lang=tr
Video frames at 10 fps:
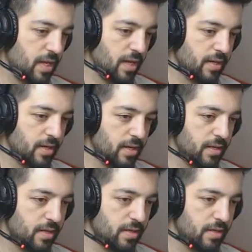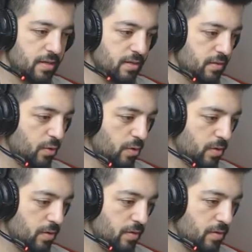Yani yok.
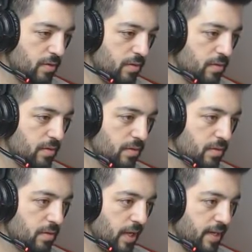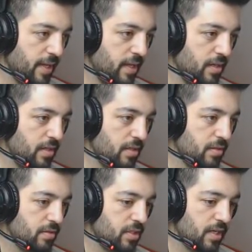Yani en iyi
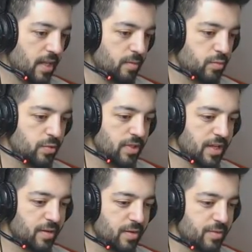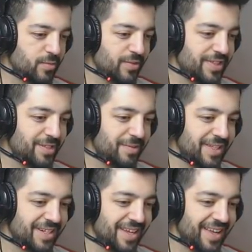şeyler burada da bunu kim
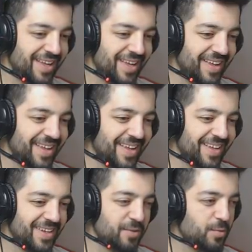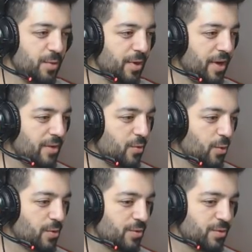alır ya? Bu ne ya
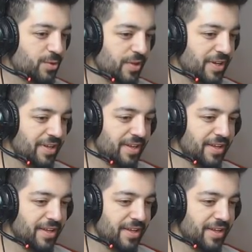korkutucu.